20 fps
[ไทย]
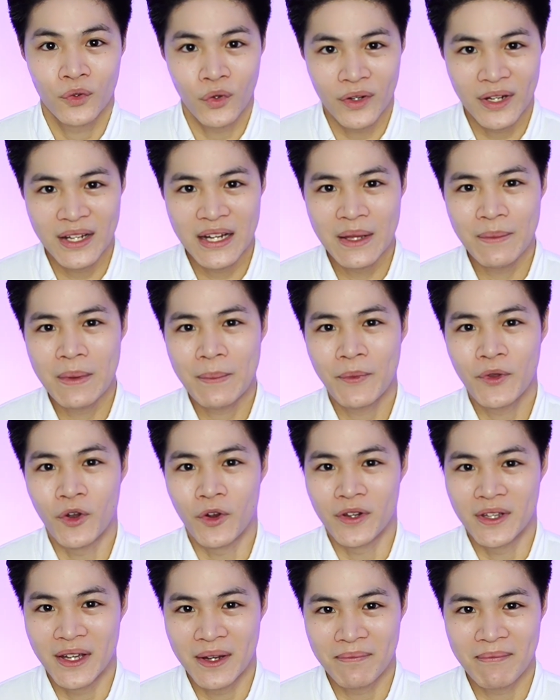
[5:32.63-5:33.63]
ตัวนี้นี่มีประโย
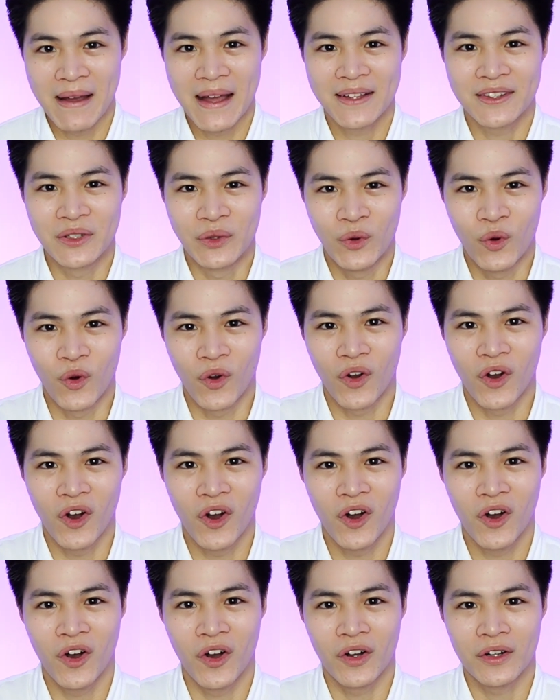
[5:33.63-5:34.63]
ชน์เยอะมากถึง 6
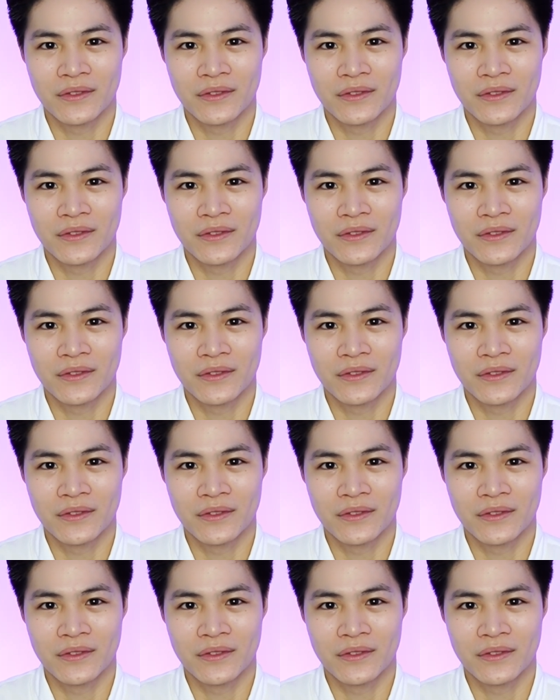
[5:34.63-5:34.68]
ข้อ